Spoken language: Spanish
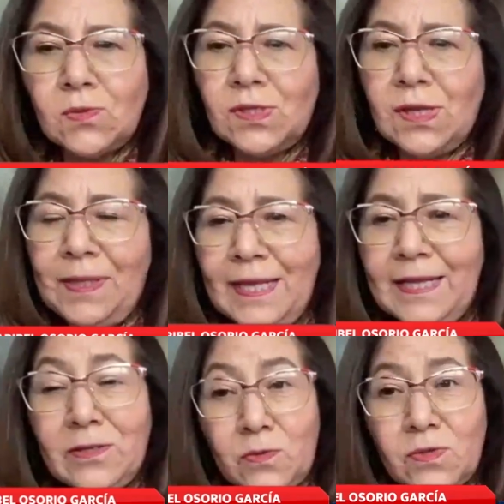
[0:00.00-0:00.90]
justamente
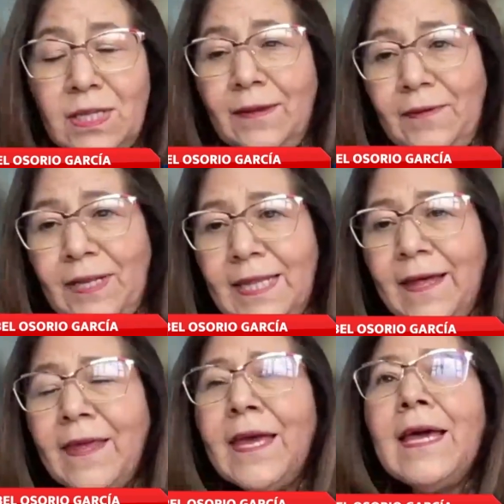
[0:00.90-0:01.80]
el de
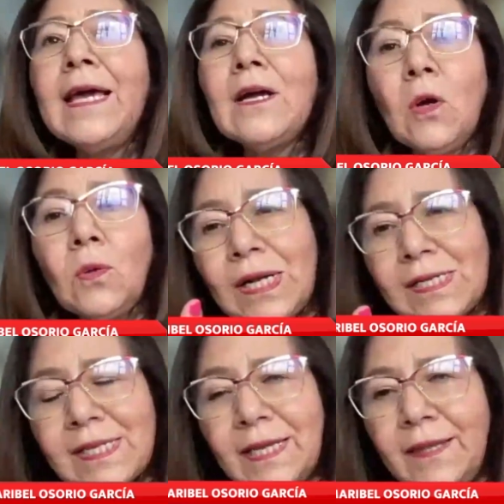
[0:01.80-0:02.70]
sustentabilidad, con una
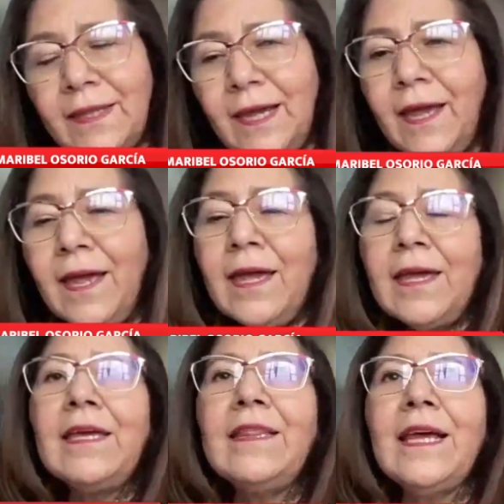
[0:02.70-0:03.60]
serie de
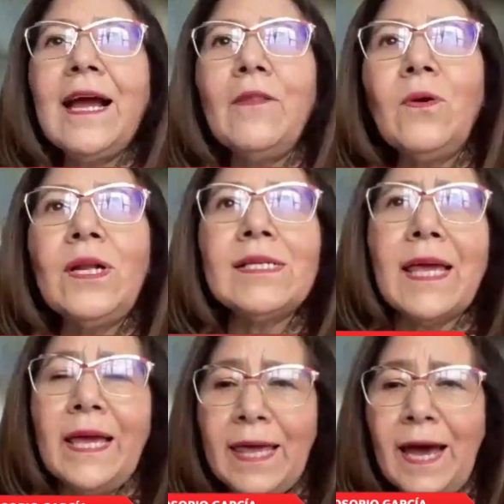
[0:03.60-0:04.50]
indicadores
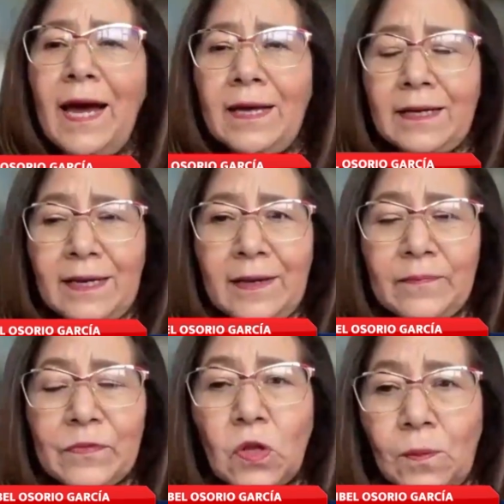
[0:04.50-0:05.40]
que ya
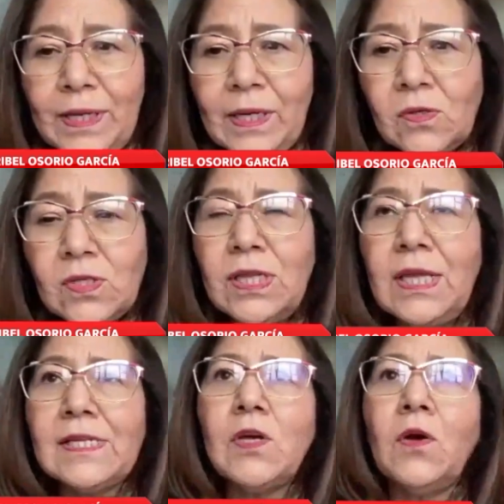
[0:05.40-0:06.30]
em, toman en
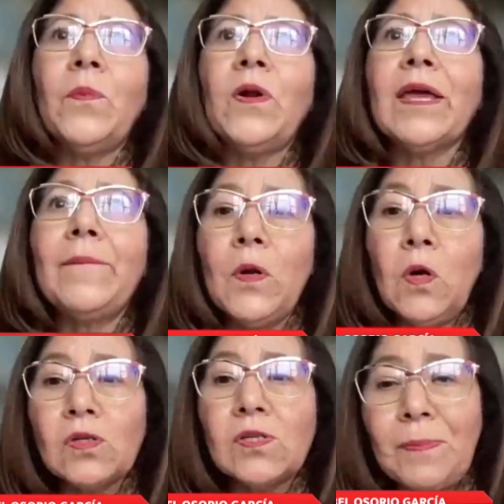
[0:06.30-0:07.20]
consideración, por ejemplo,
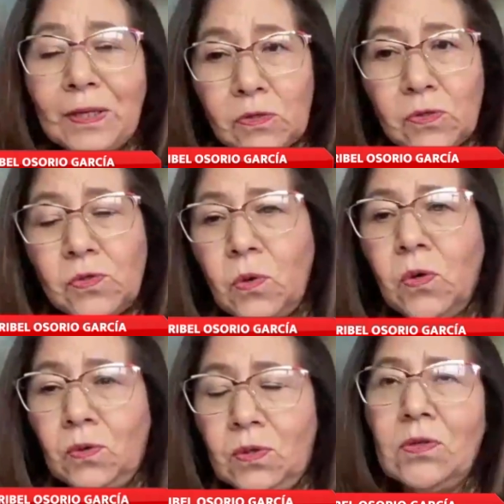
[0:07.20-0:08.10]
los impactos
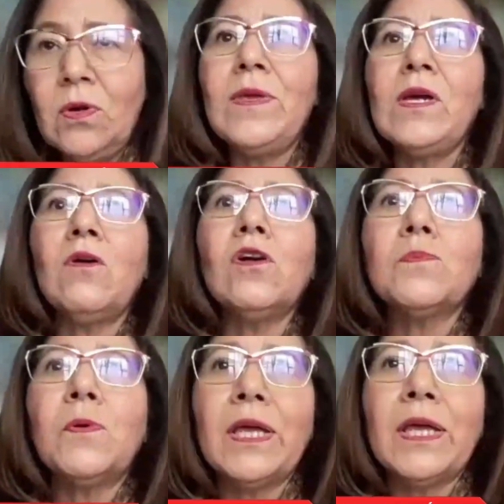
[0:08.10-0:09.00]
socioeconómicos,
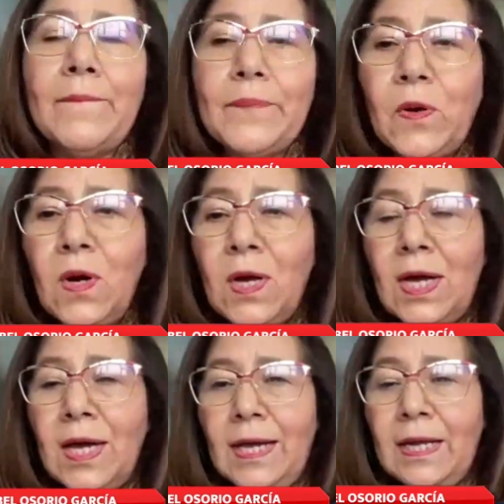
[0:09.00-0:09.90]
por ejemplo,
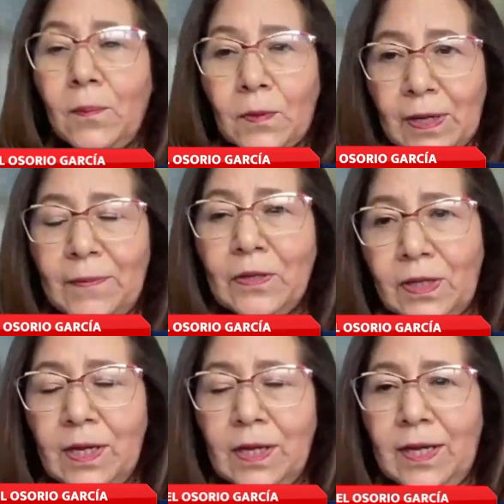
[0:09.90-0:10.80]
el comportamiento
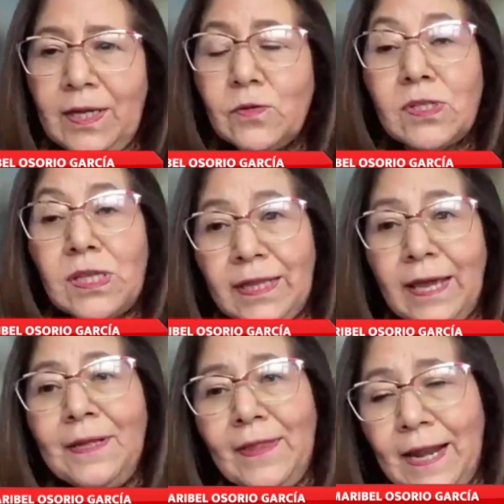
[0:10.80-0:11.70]
de, eh,
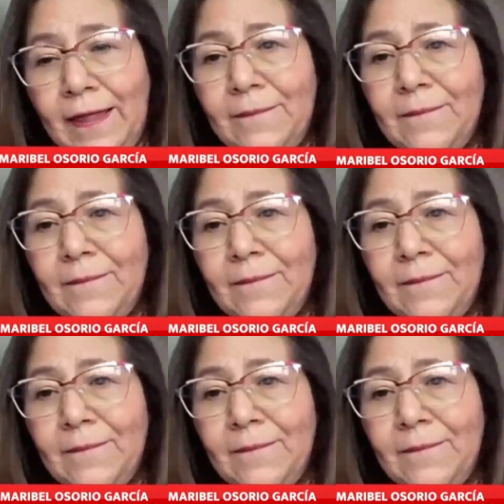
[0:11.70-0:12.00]
sustentable de la